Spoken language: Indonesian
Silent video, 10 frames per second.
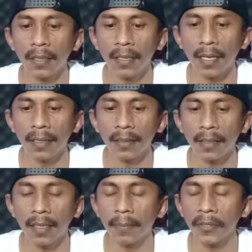dan
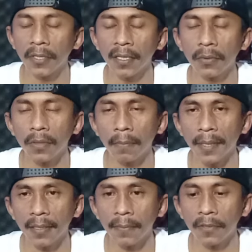uh, maksudnya di ukuran
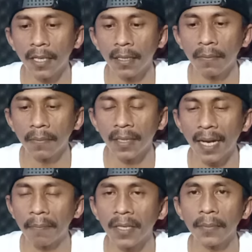4000 dan 6000
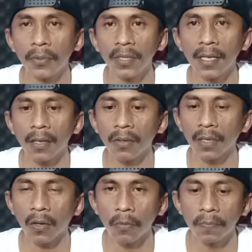dia
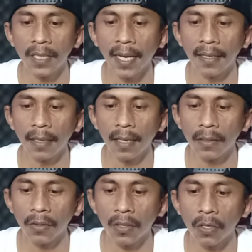round knob di handle
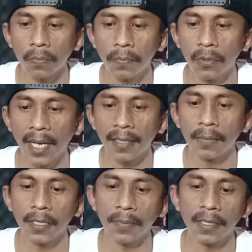atau knob bulat
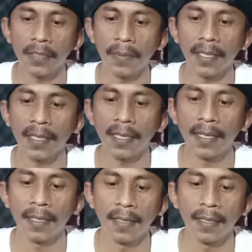teman-teman seperti ini.